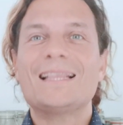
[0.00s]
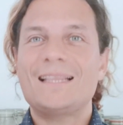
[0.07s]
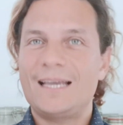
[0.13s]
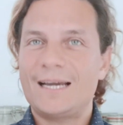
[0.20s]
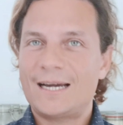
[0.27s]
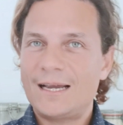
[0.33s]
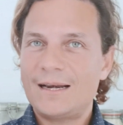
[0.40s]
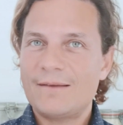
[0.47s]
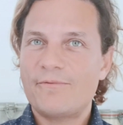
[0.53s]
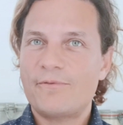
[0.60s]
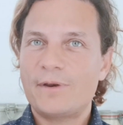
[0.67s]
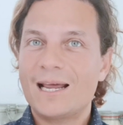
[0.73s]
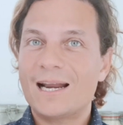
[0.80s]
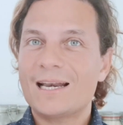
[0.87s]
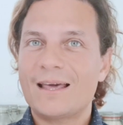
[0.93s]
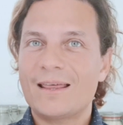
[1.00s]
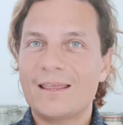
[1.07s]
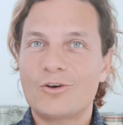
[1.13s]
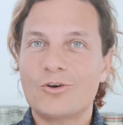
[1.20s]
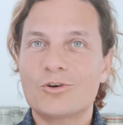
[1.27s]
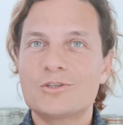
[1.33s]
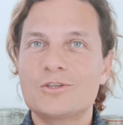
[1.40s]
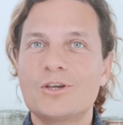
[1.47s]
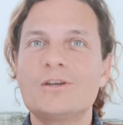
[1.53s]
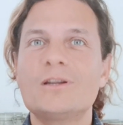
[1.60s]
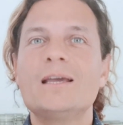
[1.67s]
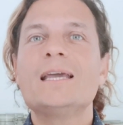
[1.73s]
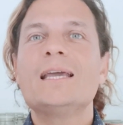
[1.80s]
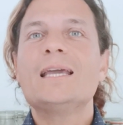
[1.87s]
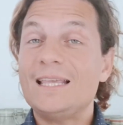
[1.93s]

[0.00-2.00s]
dejar enfriar la decocción